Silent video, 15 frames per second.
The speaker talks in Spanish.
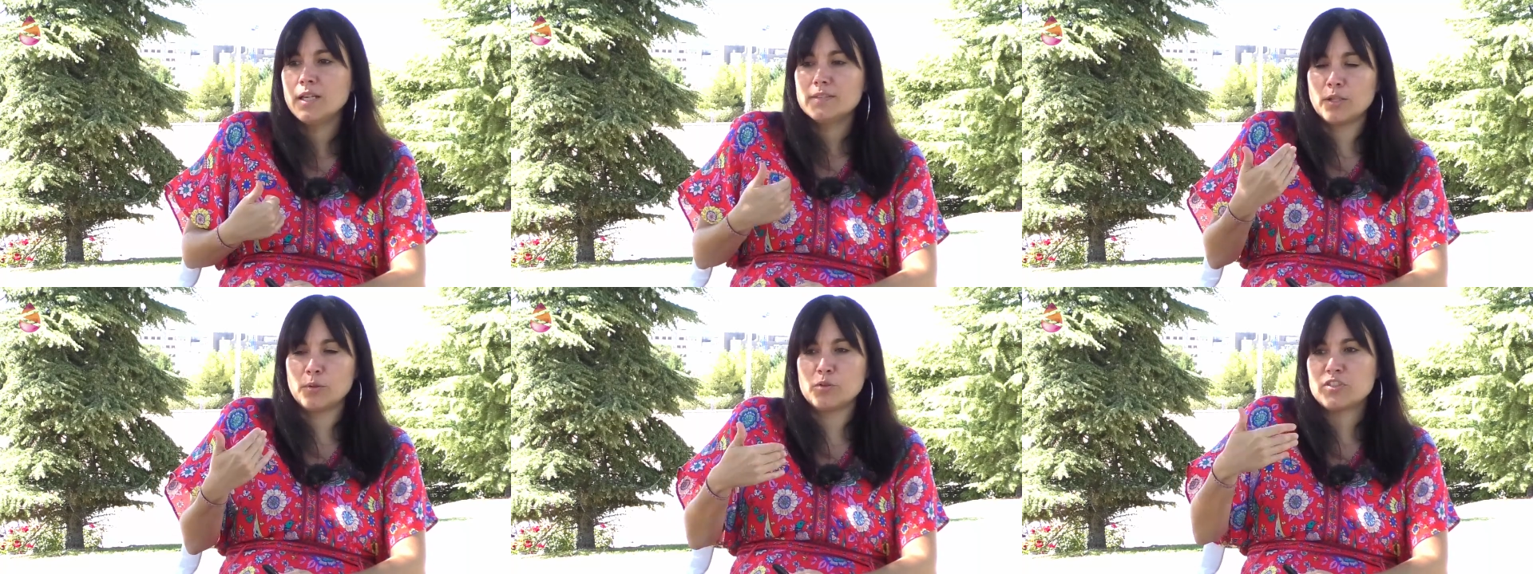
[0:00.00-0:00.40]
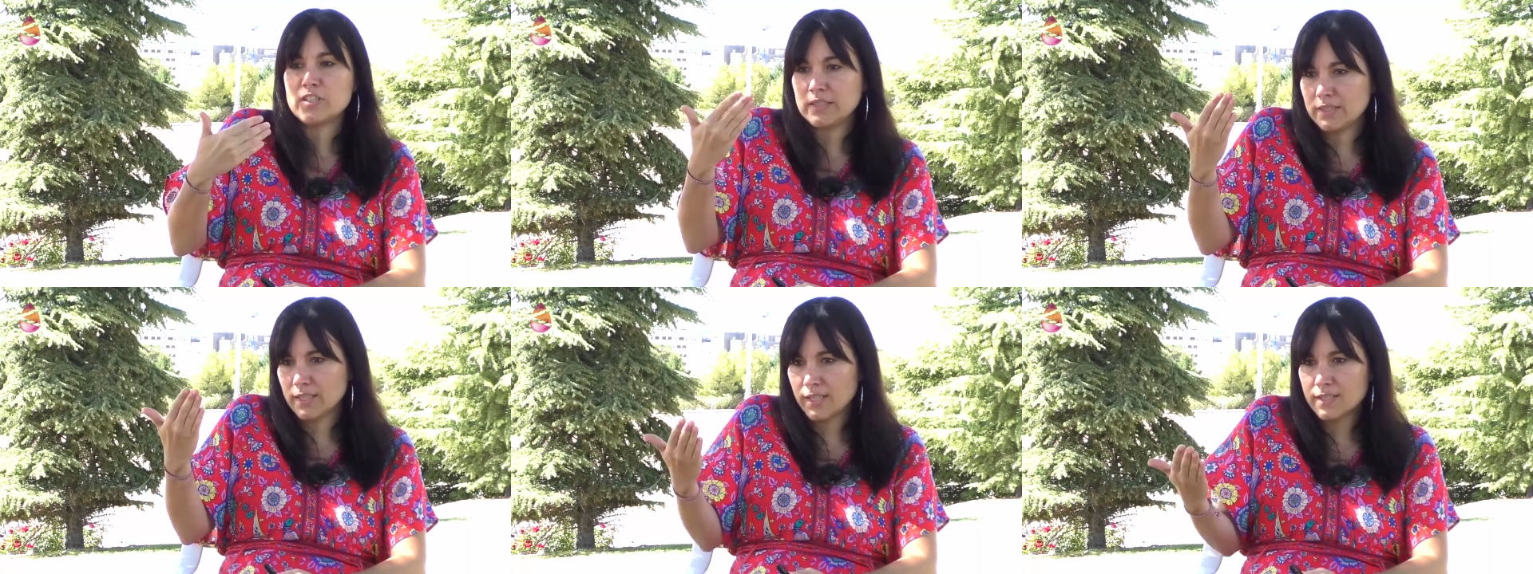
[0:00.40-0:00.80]
tiene unos
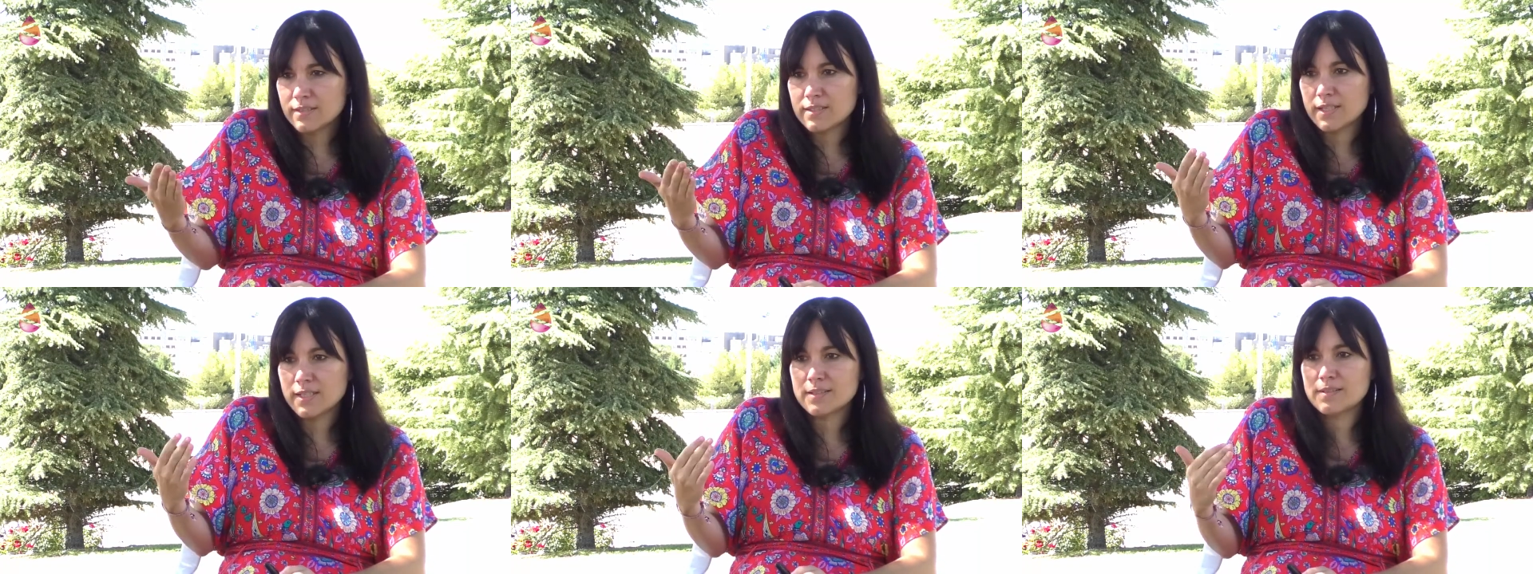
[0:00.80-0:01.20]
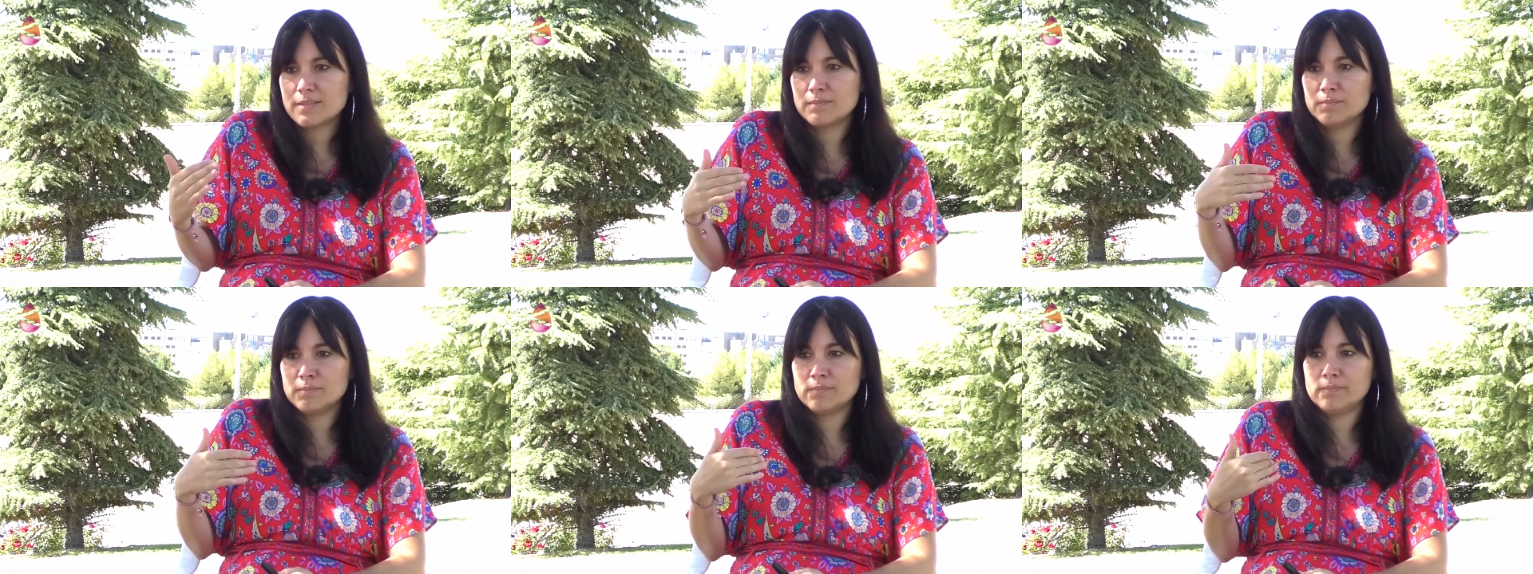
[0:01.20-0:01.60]
intereses
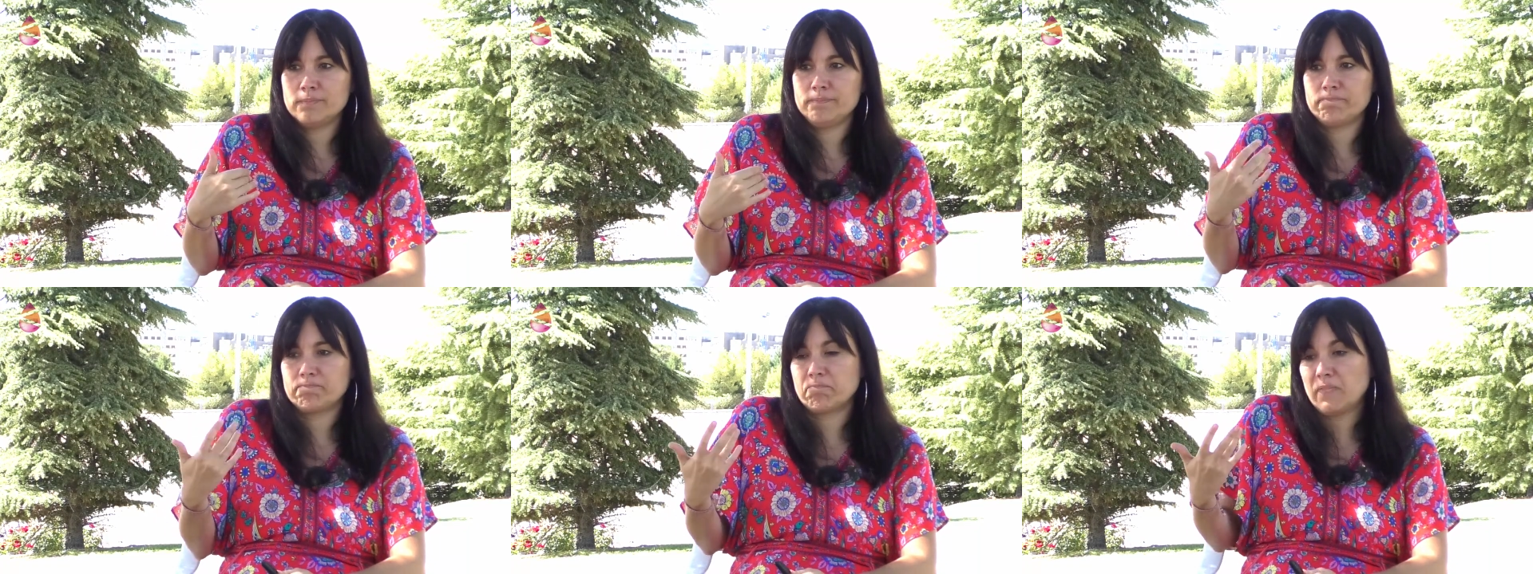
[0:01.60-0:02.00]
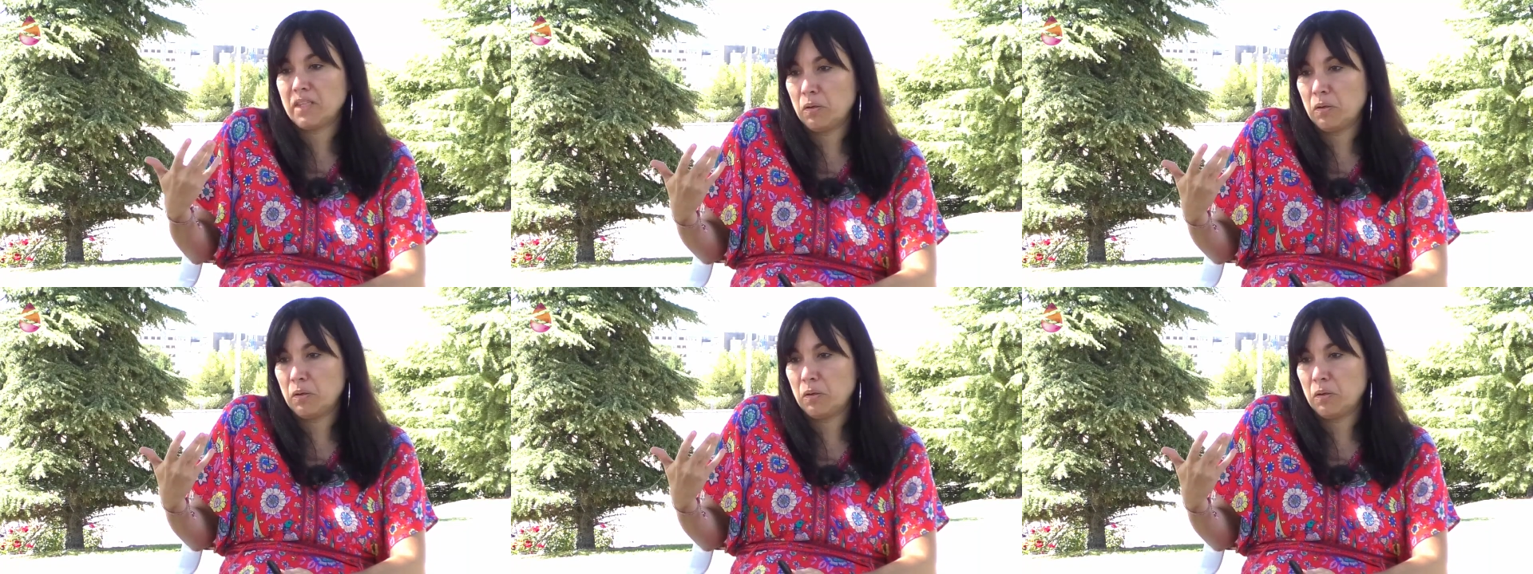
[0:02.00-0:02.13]
mm,